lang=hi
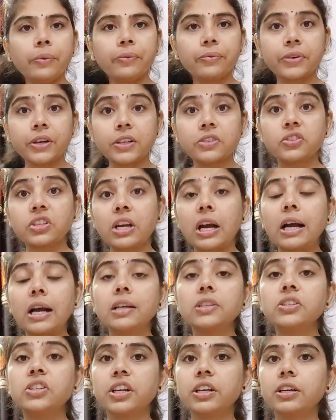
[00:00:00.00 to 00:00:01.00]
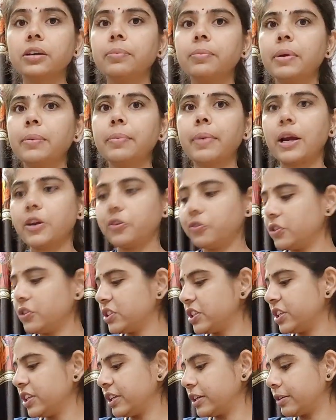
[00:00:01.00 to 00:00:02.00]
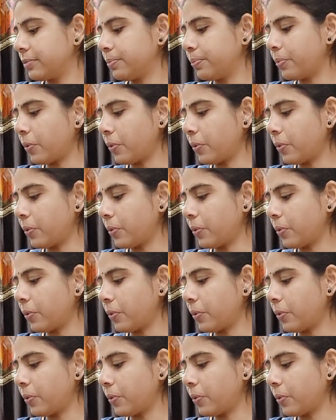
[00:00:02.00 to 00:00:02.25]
फ्रेंड्स आज है ना मैं मांडवी से एक